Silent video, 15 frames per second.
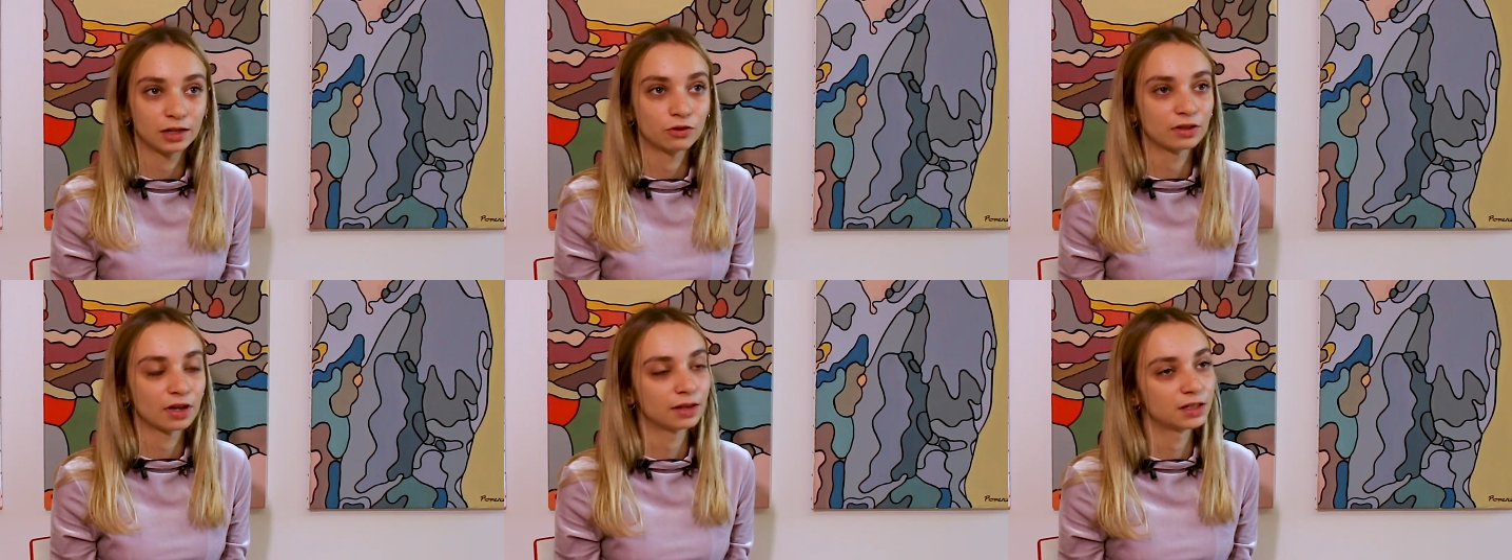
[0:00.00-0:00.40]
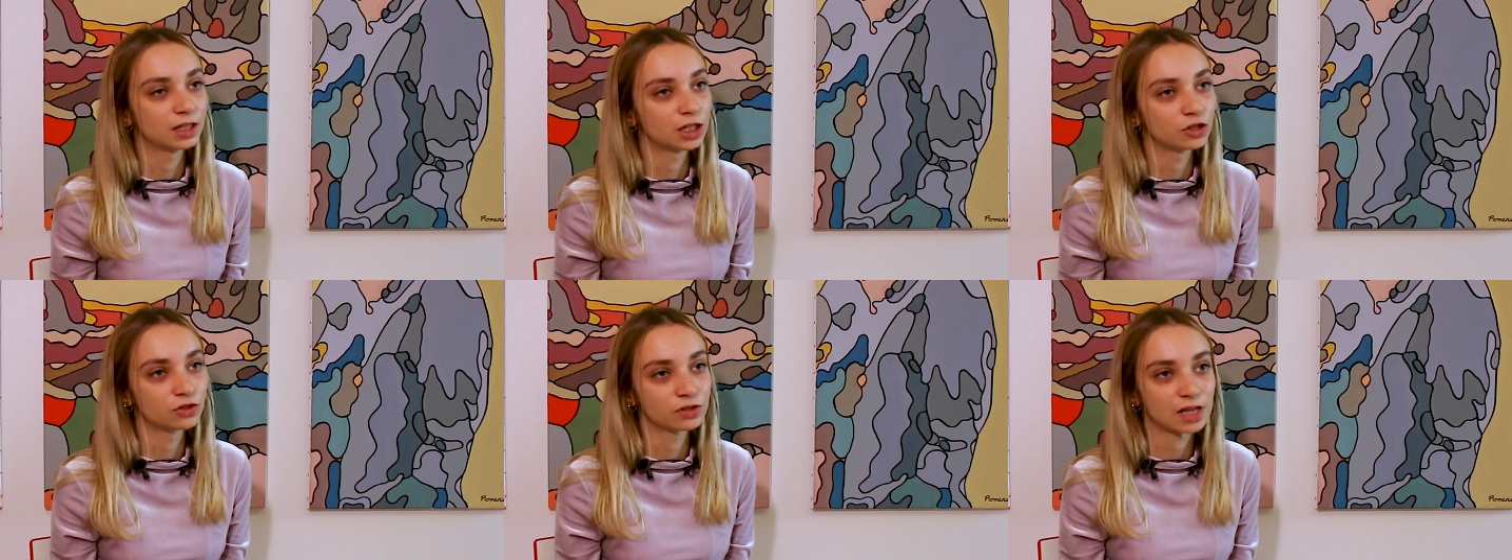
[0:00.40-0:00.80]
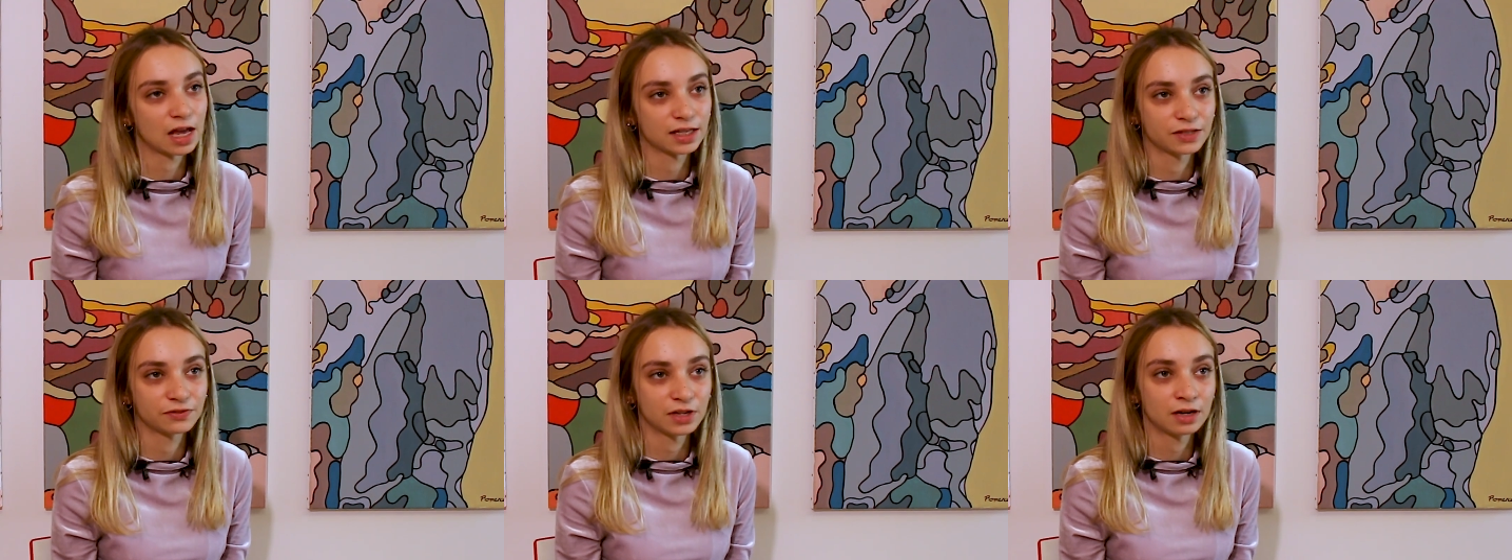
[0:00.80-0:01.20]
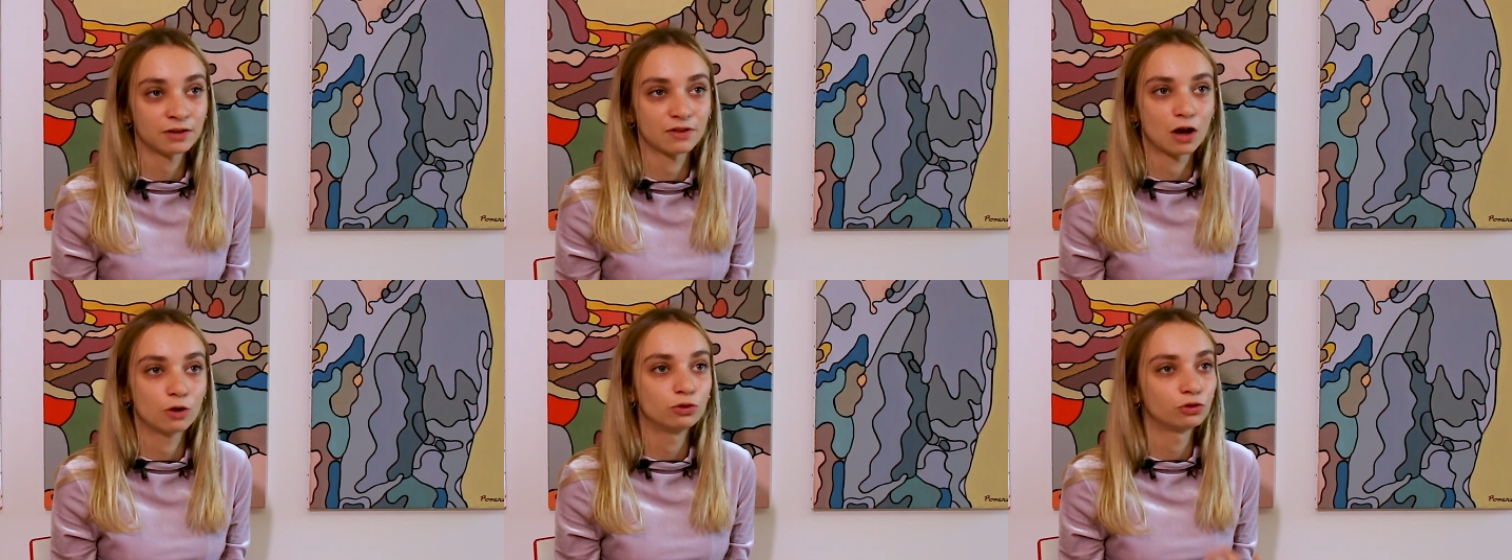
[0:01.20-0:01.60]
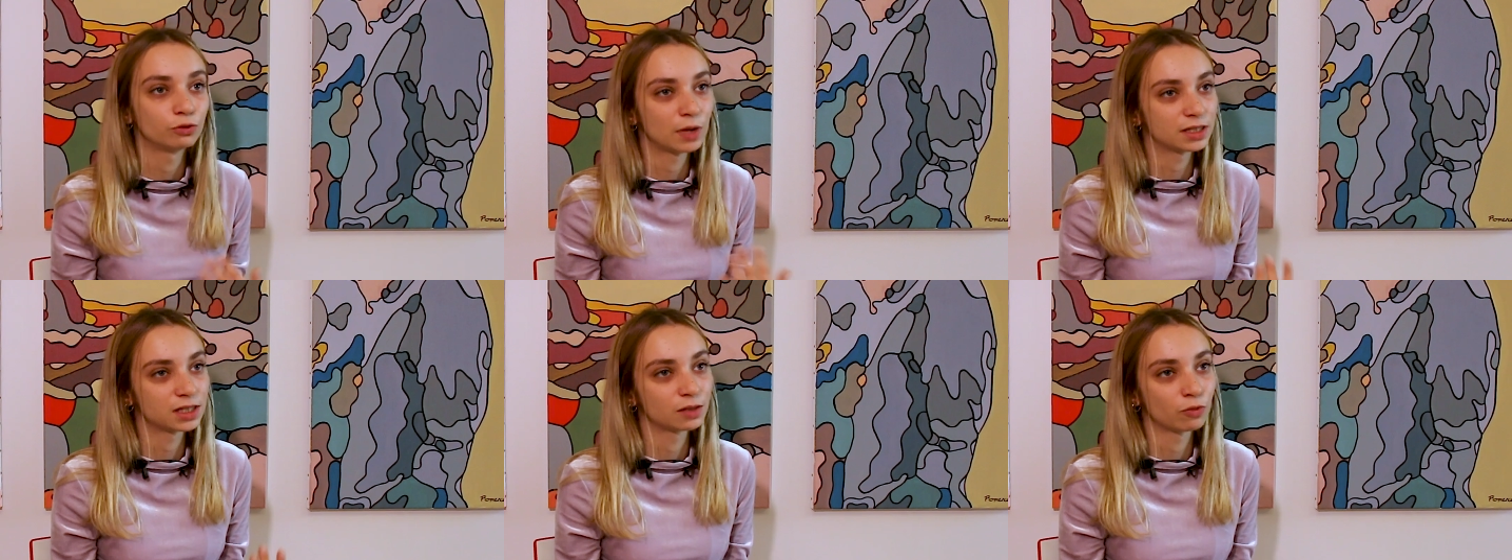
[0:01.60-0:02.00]
et notre intelligence artificielle va
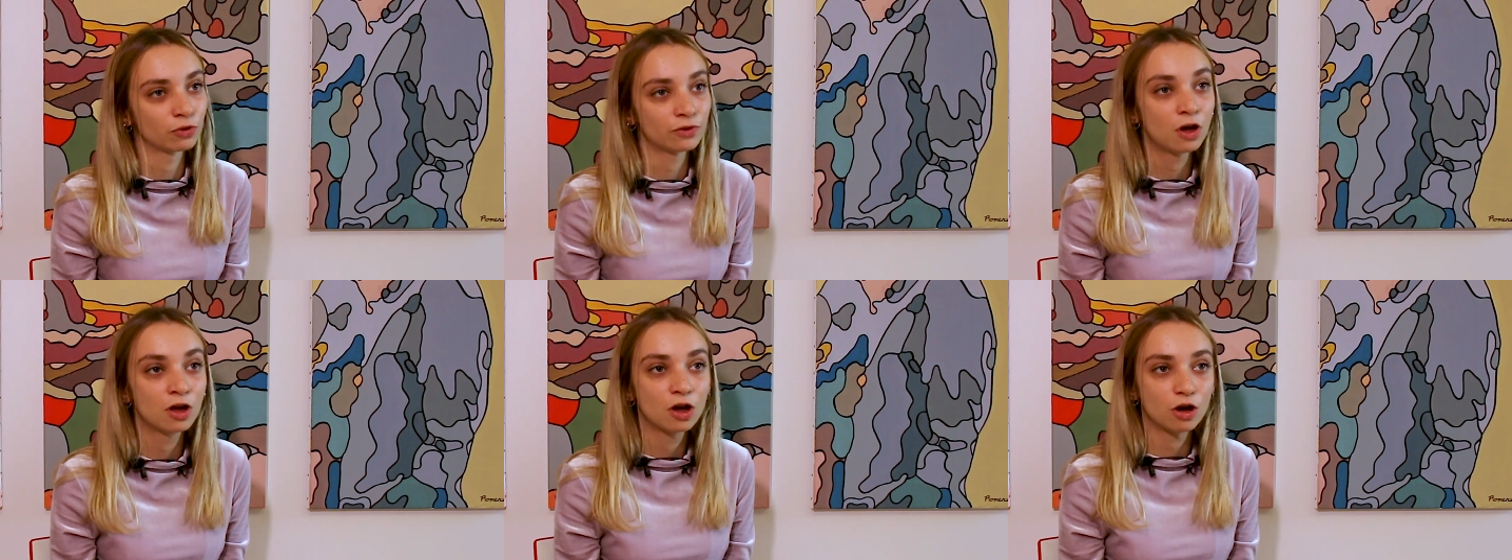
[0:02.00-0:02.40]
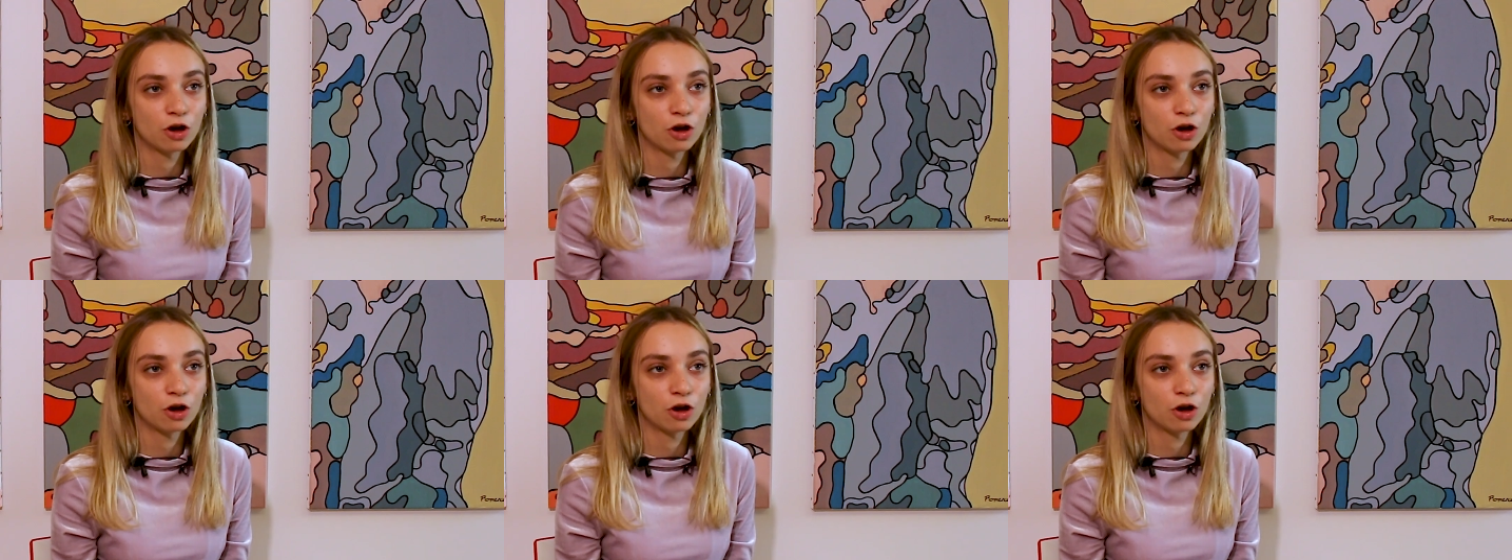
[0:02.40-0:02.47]
automatiquement